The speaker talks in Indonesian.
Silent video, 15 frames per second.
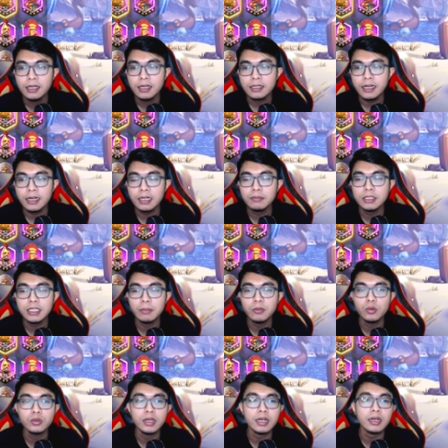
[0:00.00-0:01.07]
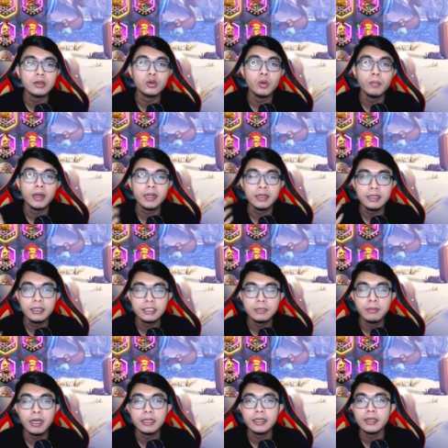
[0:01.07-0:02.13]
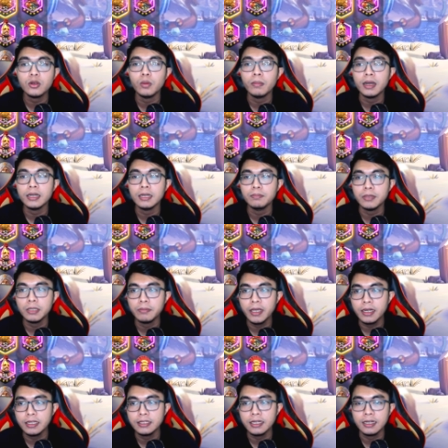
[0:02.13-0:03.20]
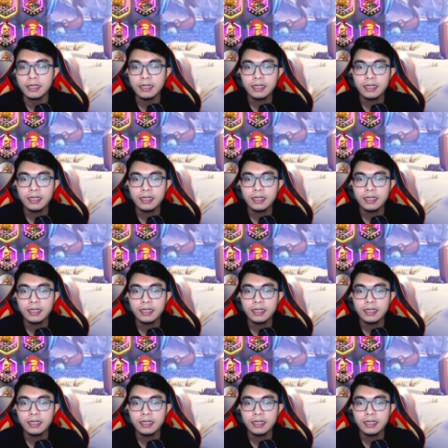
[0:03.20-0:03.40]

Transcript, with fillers: Kalian bisa menggunakan komandan ini sebagai komandan primernya